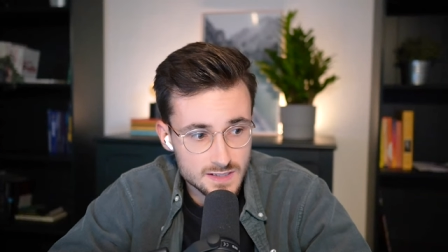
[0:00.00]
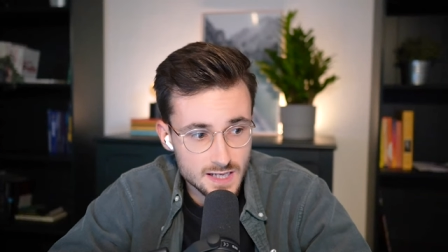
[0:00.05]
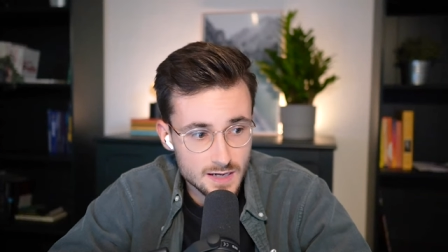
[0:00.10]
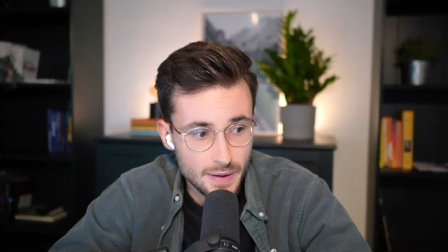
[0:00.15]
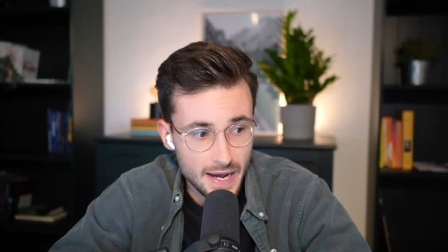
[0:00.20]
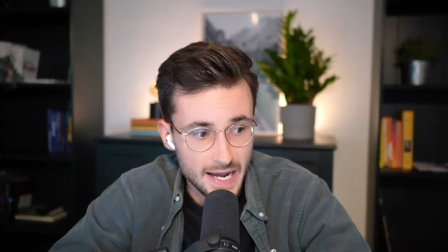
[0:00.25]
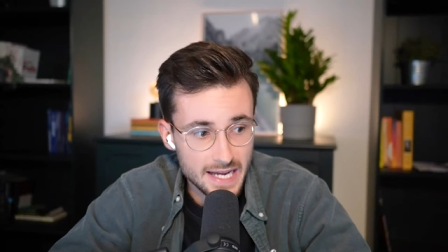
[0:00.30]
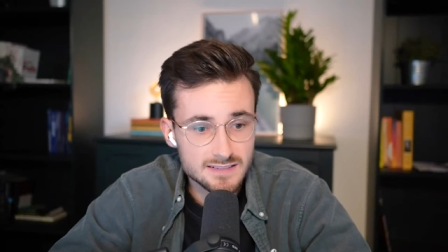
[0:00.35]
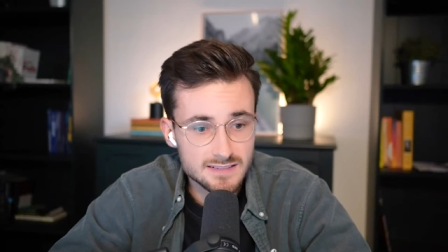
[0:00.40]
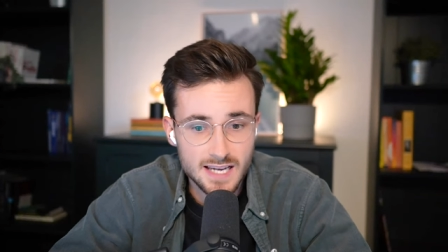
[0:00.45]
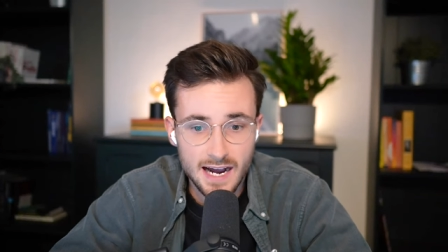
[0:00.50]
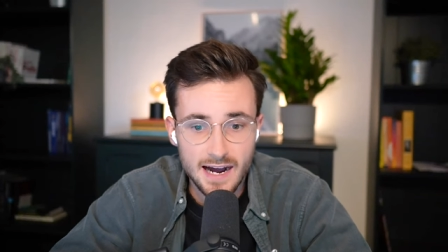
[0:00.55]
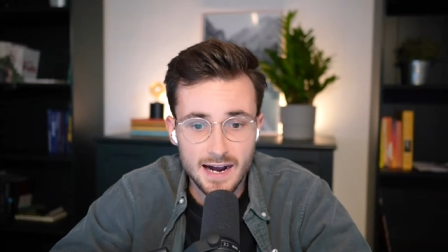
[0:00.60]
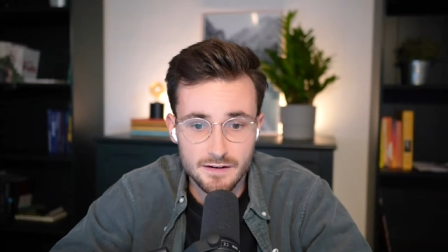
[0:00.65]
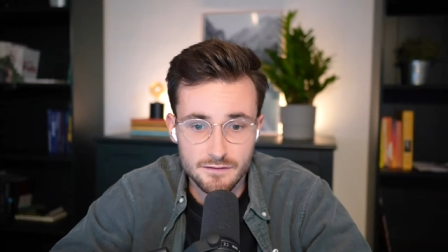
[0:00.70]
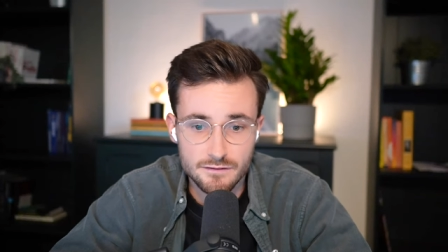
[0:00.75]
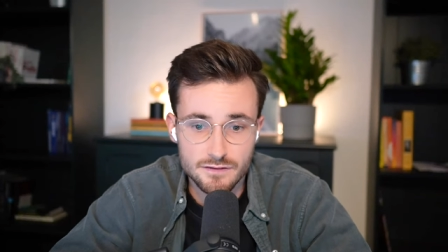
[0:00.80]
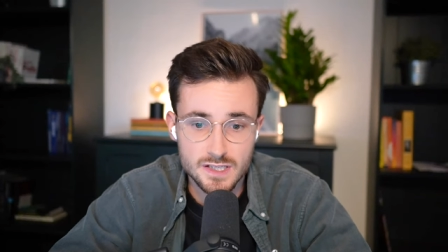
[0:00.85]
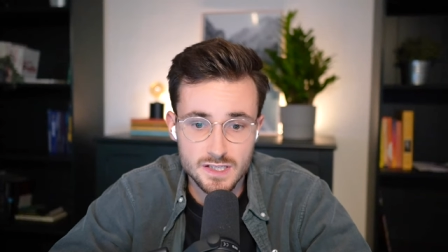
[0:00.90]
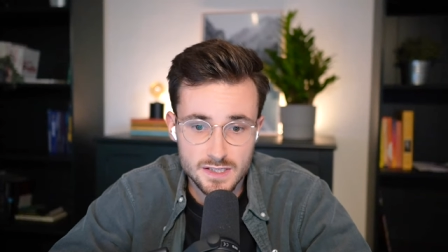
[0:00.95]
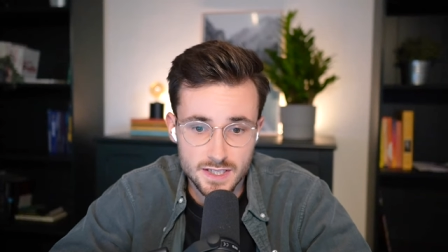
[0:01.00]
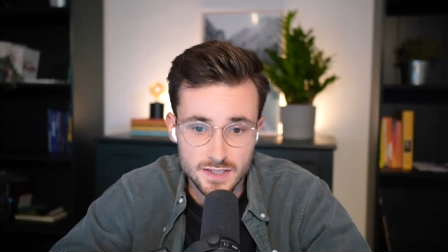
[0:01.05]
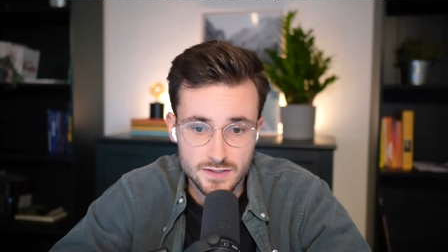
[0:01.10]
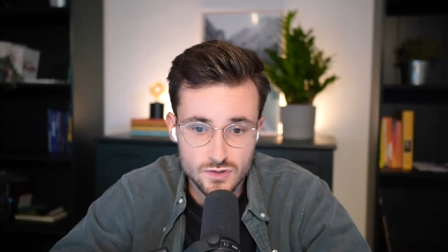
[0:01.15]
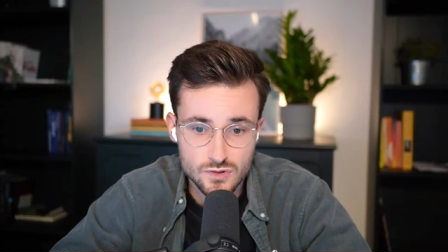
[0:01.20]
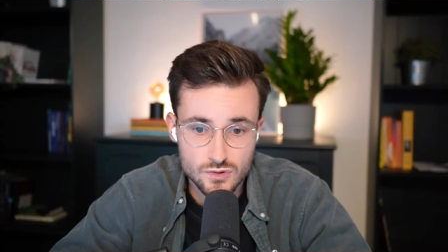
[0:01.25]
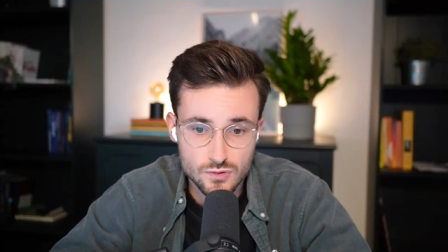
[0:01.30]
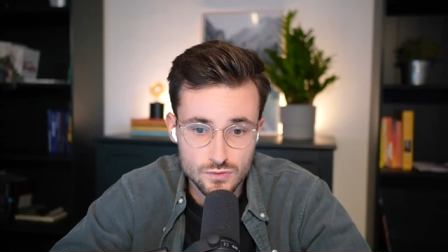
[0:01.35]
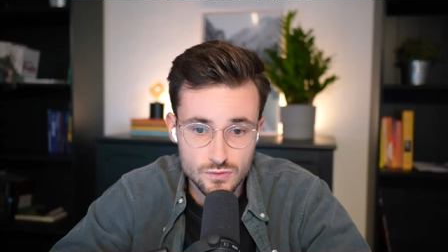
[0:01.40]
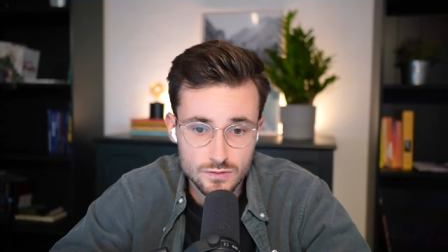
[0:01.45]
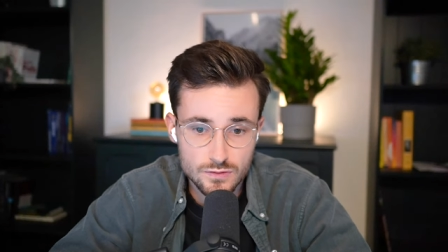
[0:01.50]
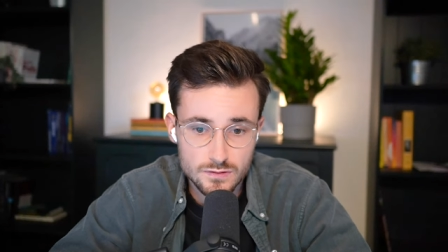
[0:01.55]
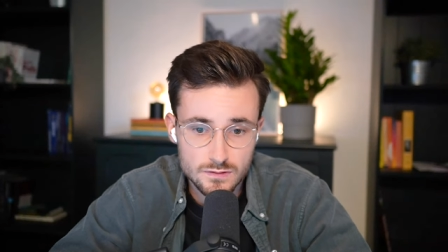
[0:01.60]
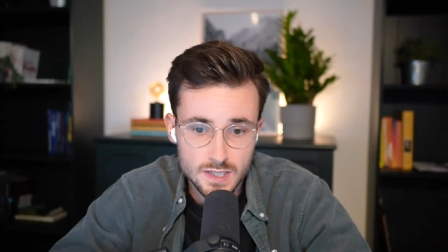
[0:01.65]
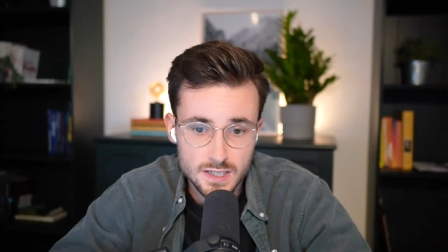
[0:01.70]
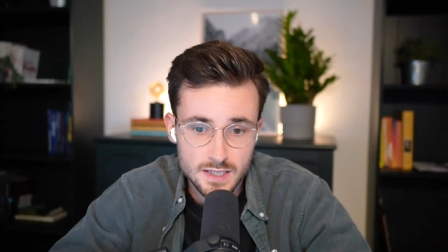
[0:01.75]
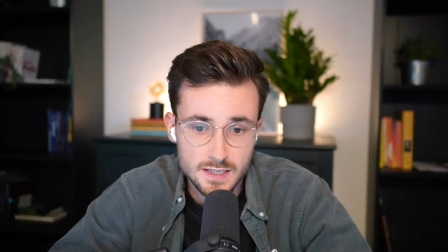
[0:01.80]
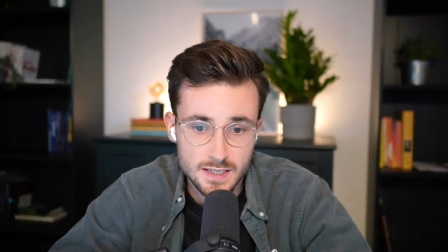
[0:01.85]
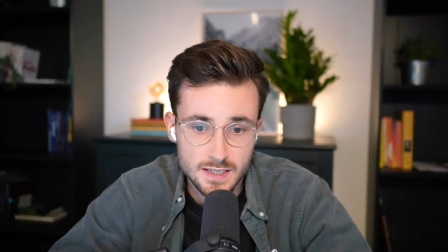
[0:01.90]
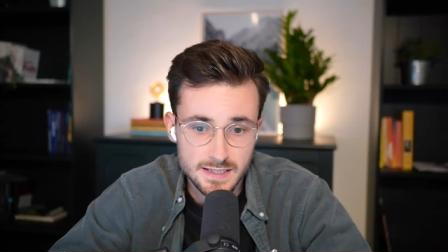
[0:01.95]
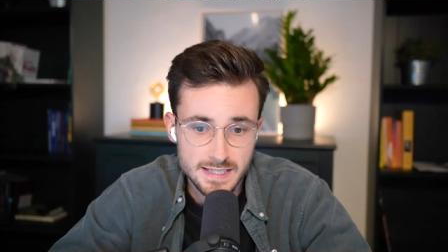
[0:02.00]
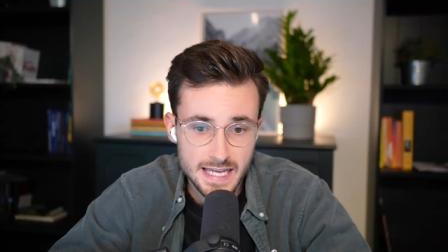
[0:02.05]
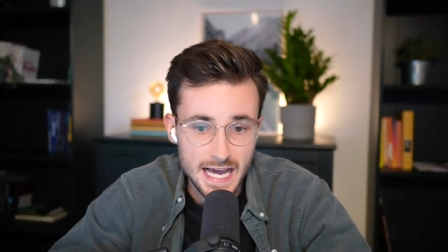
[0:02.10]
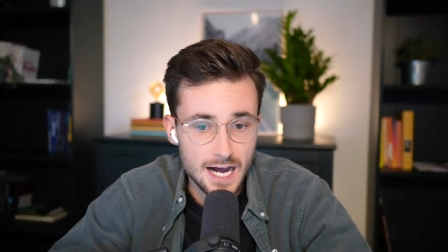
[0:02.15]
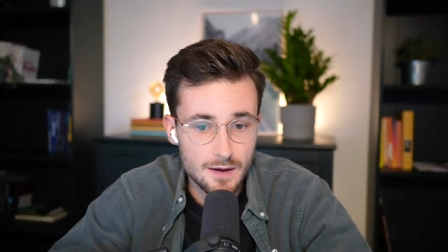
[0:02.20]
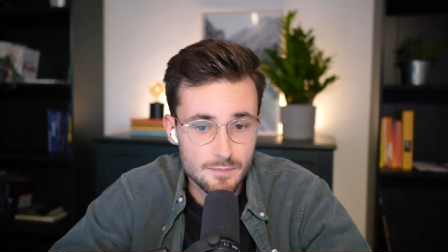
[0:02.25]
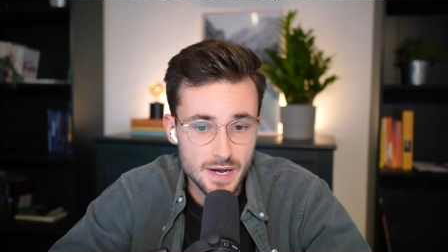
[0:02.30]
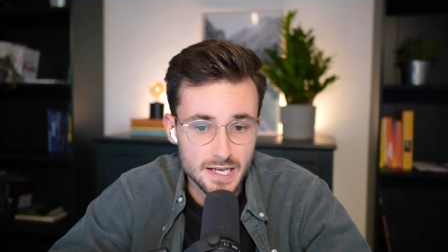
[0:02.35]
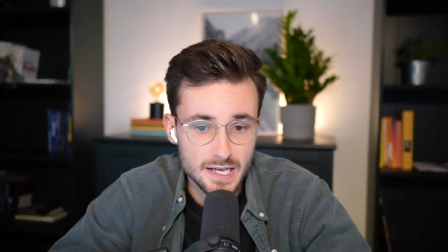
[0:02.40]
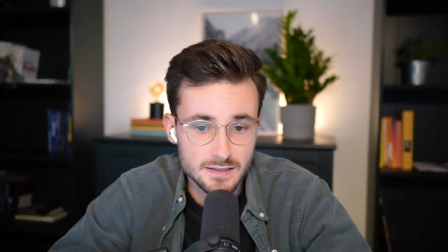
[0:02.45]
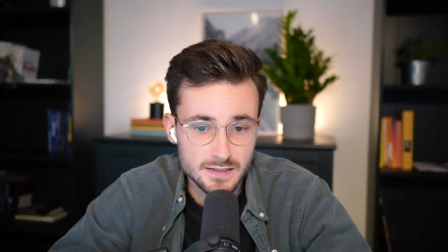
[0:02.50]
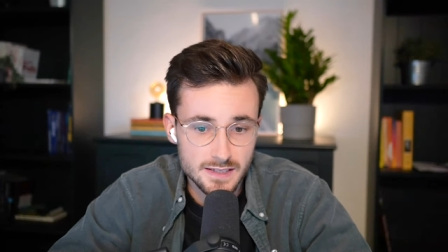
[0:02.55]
der beitragen will dazu, äh, der arbeiten